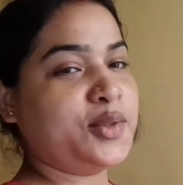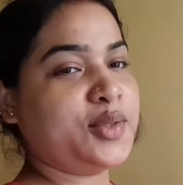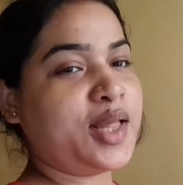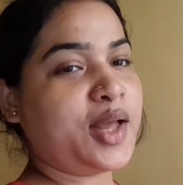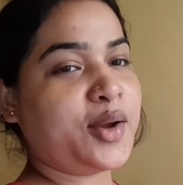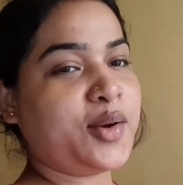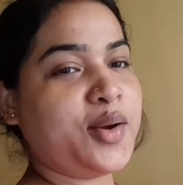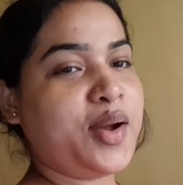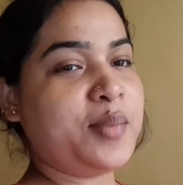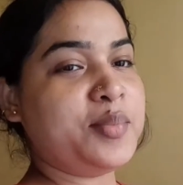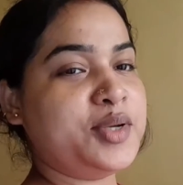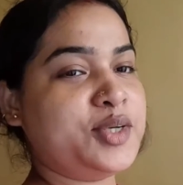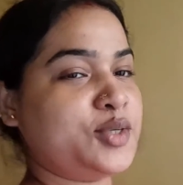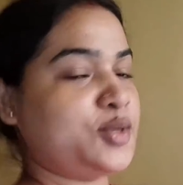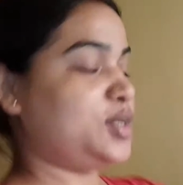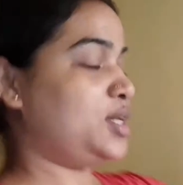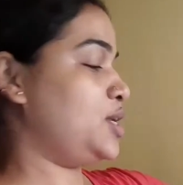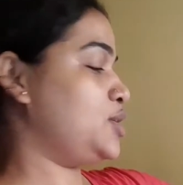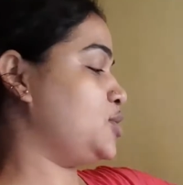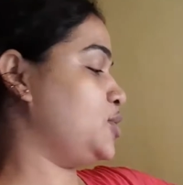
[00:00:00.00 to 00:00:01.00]
দেখো আমি
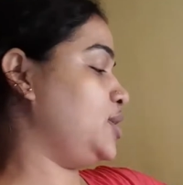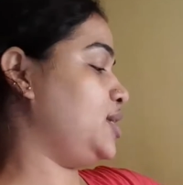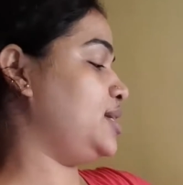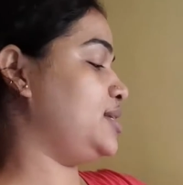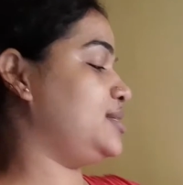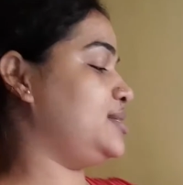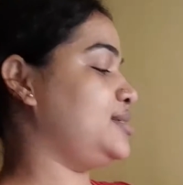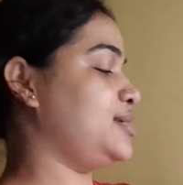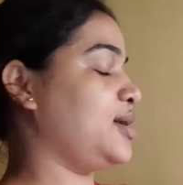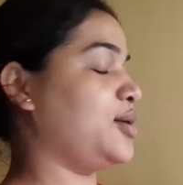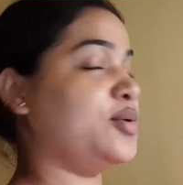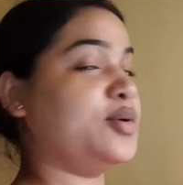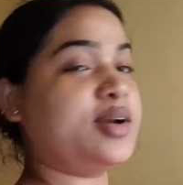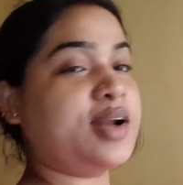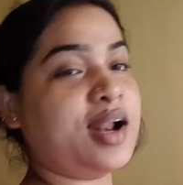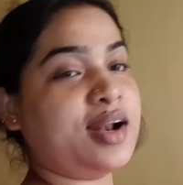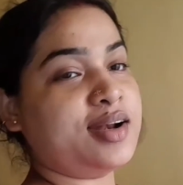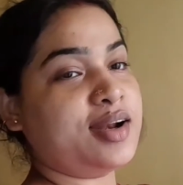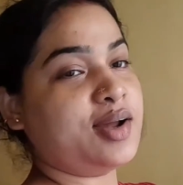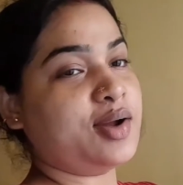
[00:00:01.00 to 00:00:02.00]
সোজা চলে এসেছি এখন
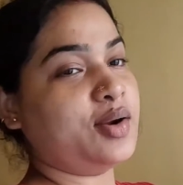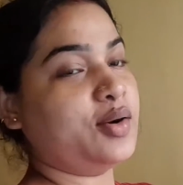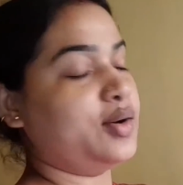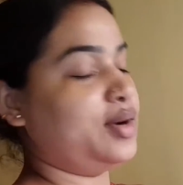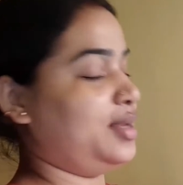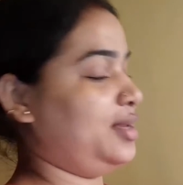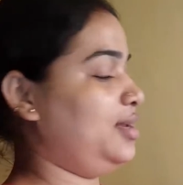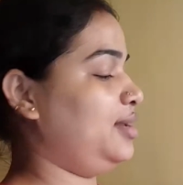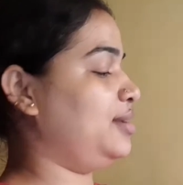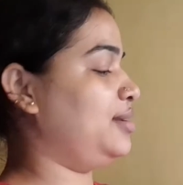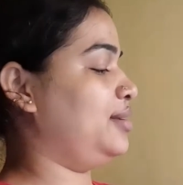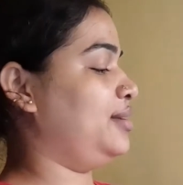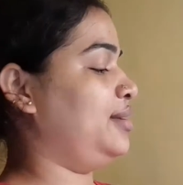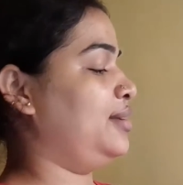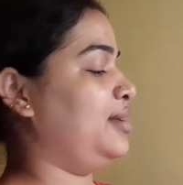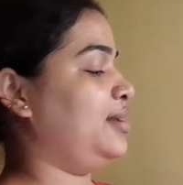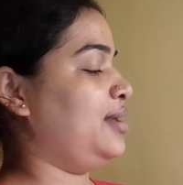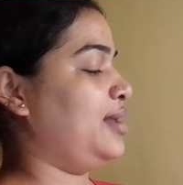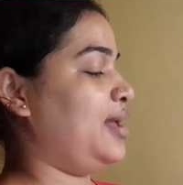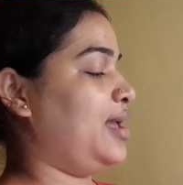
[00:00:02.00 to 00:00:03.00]
রান্নাঘরে
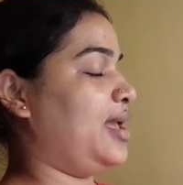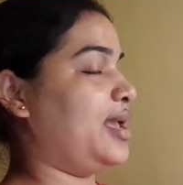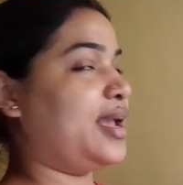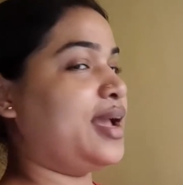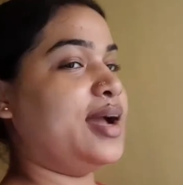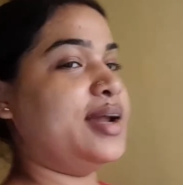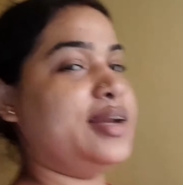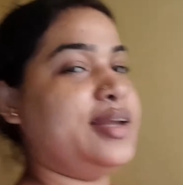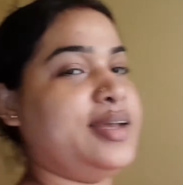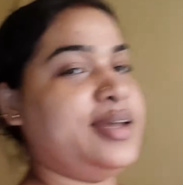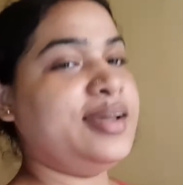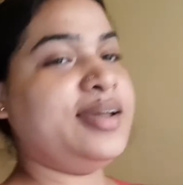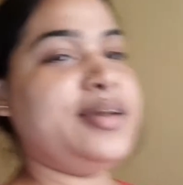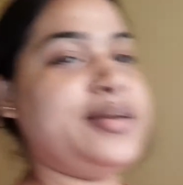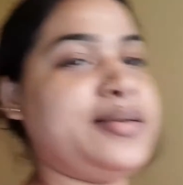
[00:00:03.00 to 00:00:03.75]
এখানে